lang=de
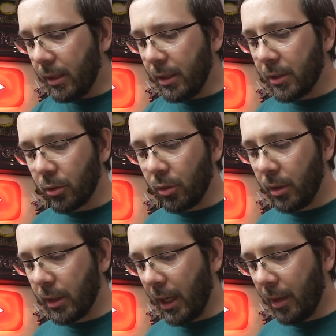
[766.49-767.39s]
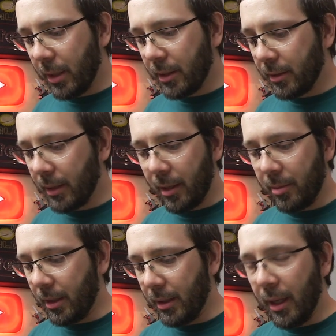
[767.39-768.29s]
Nicht so toll gearbeitet,
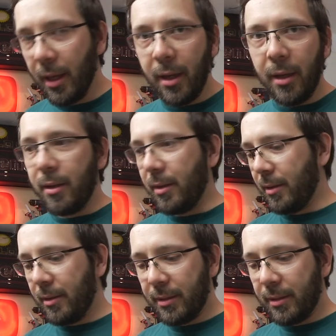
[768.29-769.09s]
aber äh,